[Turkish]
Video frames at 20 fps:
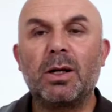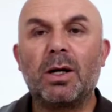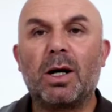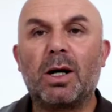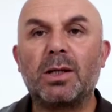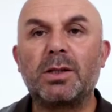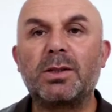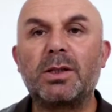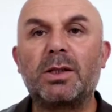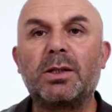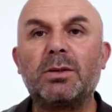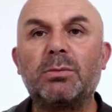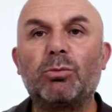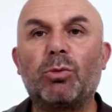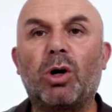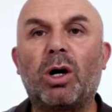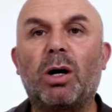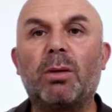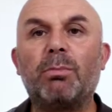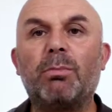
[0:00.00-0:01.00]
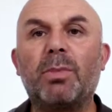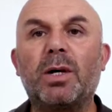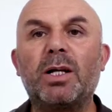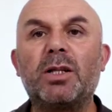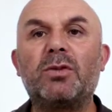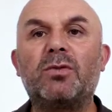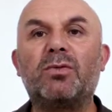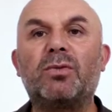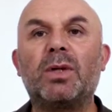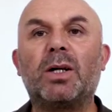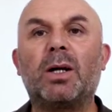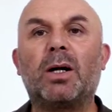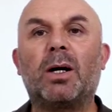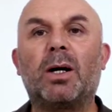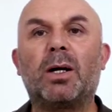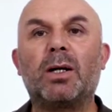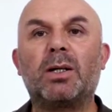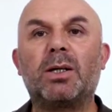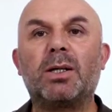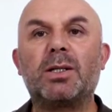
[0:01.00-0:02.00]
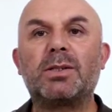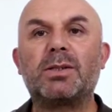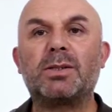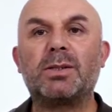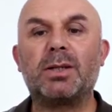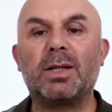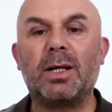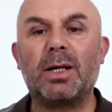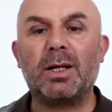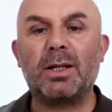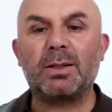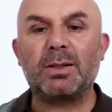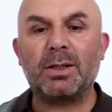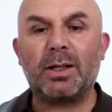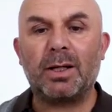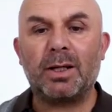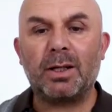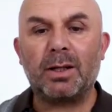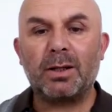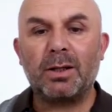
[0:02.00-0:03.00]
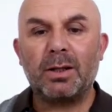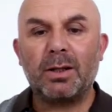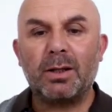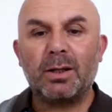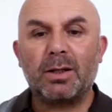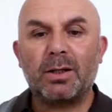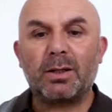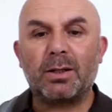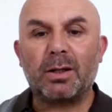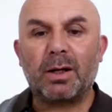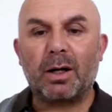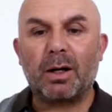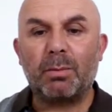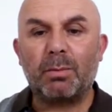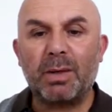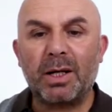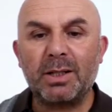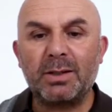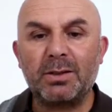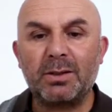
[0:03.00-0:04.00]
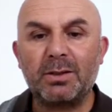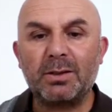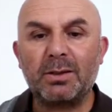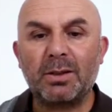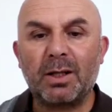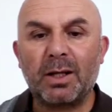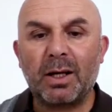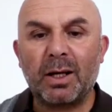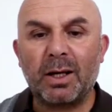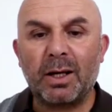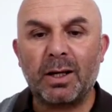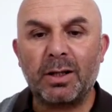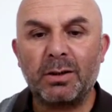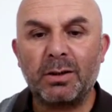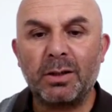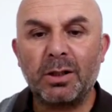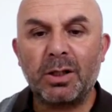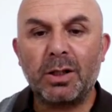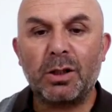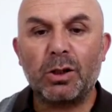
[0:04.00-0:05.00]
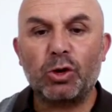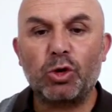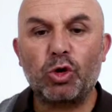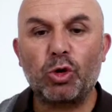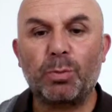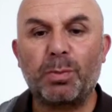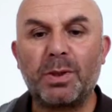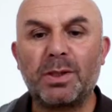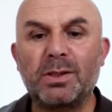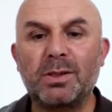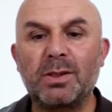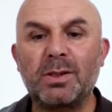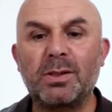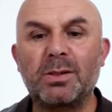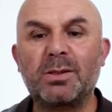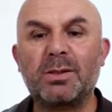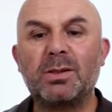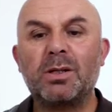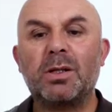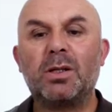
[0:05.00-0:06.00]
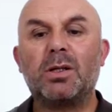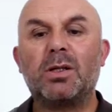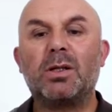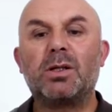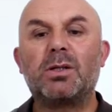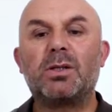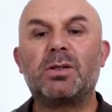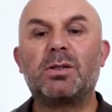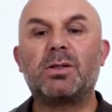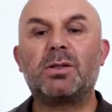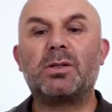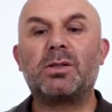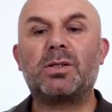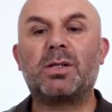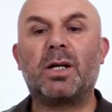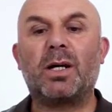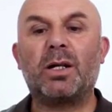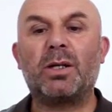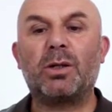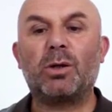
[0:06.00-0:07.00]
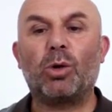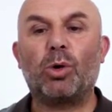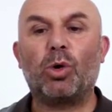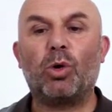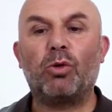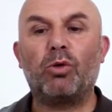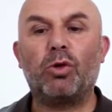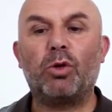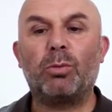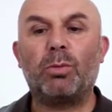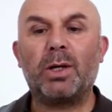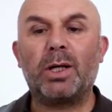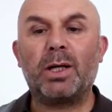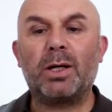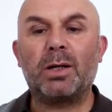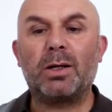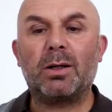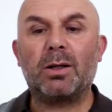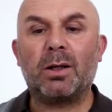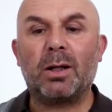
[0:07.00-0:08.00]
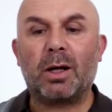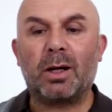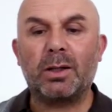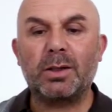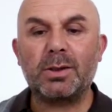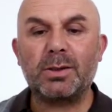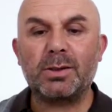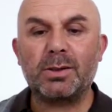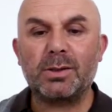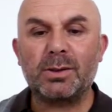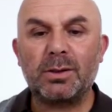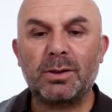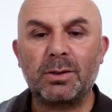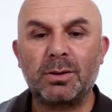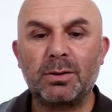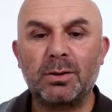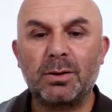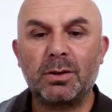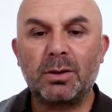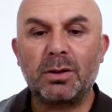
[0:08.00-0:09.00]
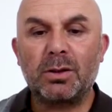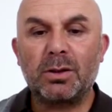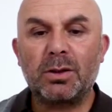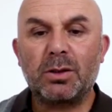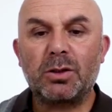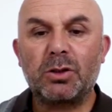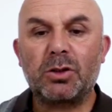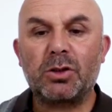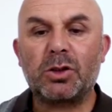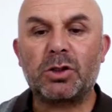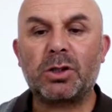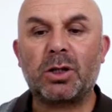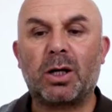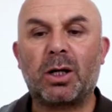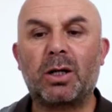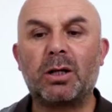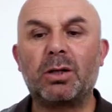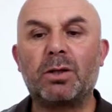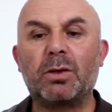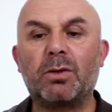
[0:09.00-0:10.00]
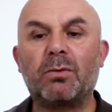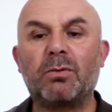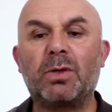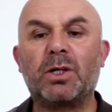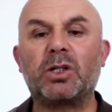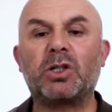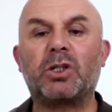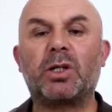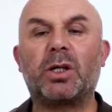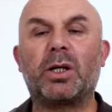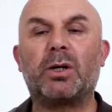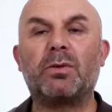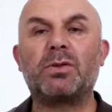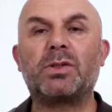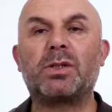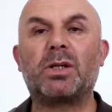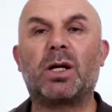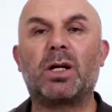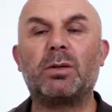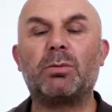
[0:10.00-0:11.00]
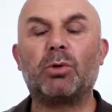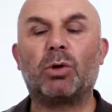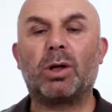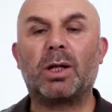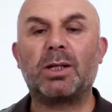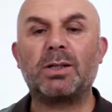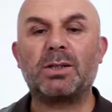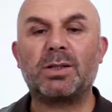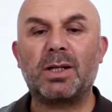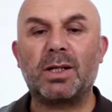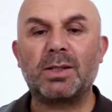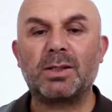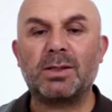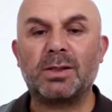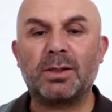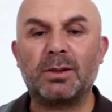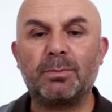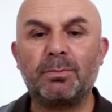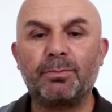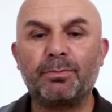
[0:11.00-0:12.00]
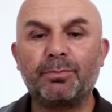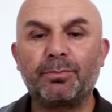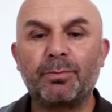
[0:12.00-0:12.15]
Hazreti Muhammed ve ailesine de rahmet et. Şüphesiz sen övülmeye layıksın şan ve şeref sahibi olan sensin.